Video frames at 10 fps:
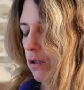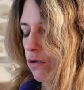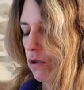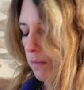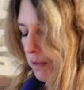
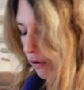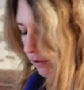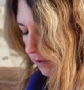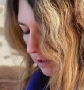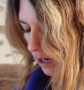Tu l'aimes bien
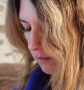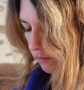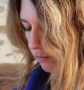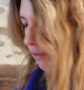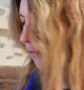aussi, celle-là bah,
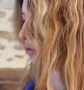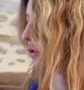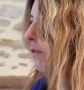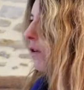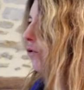Il faut que tu
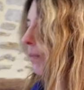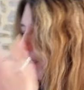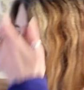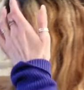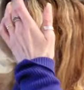la voyes de près,
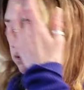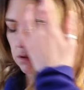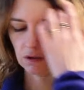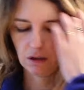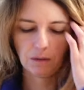tiens.
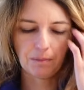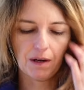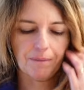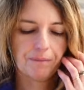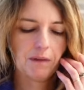Hop
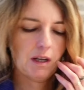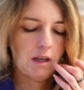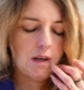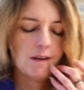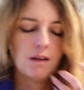là.
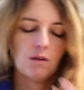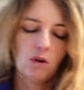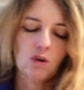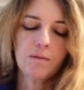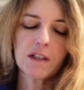
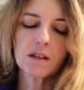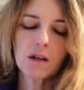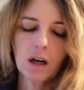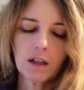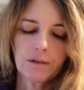Donc, une petite
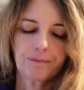coque.